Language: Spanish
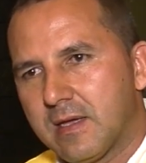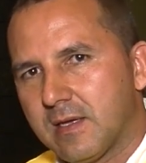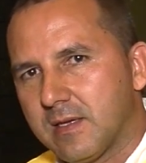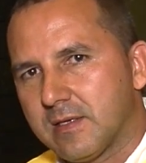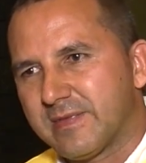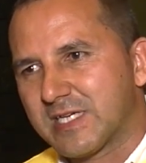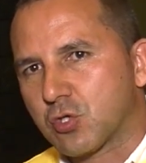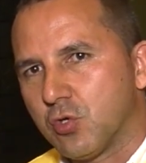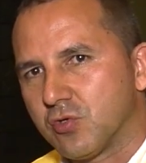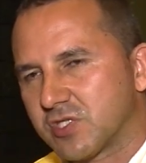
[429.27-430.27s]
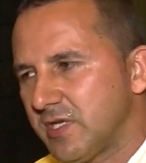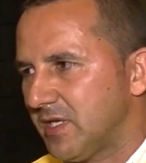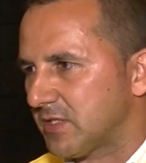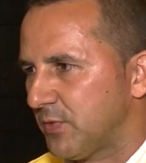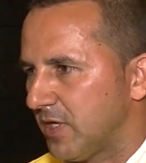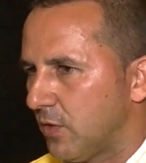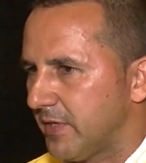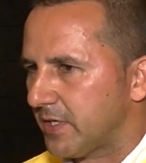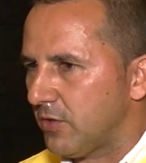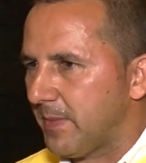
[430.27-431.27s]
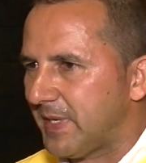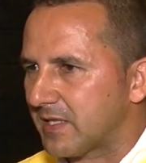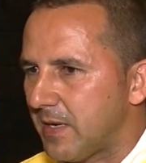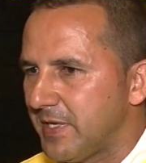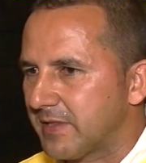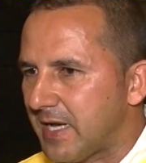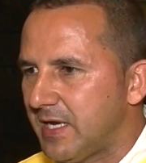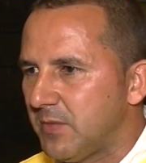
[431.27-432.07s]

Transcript: eh, desconocidas por el gobierno departamental